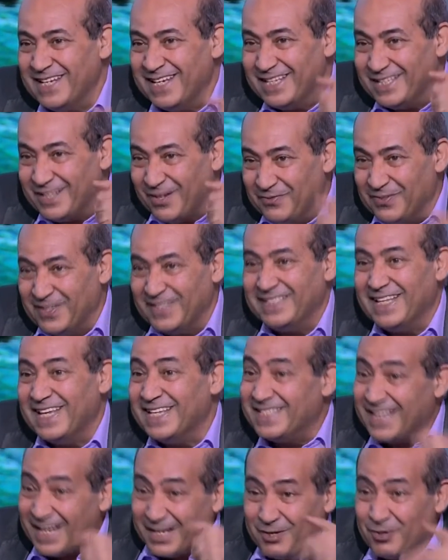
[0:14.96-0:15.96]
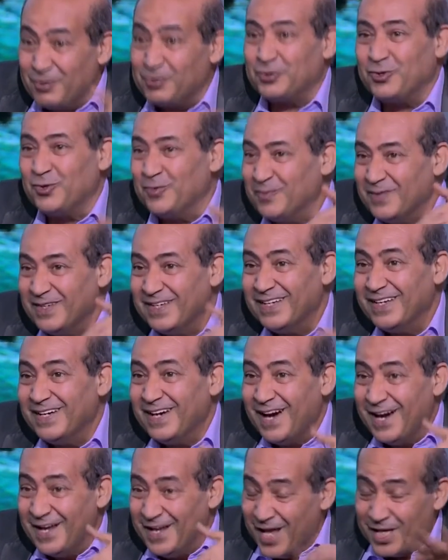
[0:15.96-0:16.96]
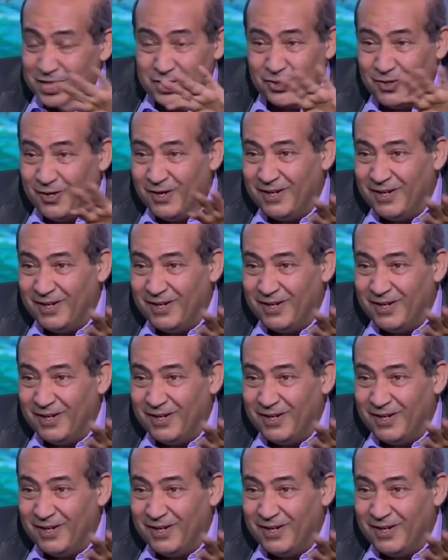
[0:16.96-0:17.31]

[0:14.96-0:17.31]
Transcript: توفيق الدين زكي رستم الأشرار